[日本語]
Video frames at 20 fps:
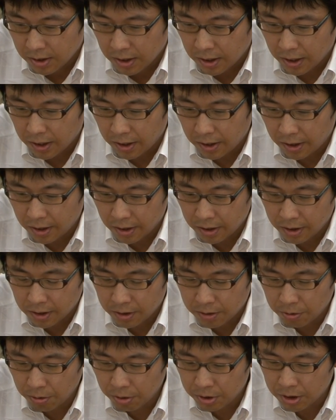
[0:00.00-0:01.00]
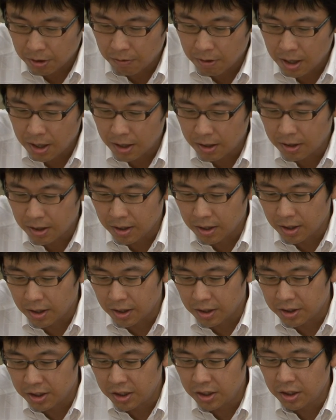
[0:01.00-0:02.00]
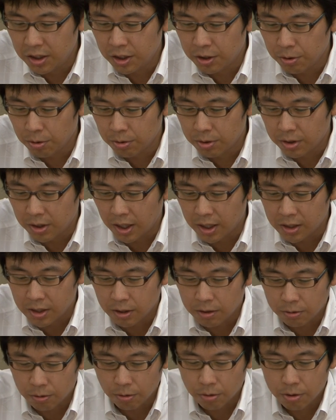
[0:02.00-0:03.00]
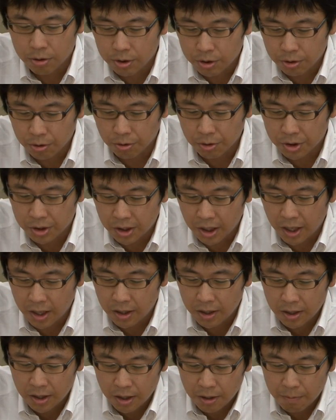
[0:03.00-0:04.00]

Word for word: えー、同社は、えー、人員リソース改革と称して、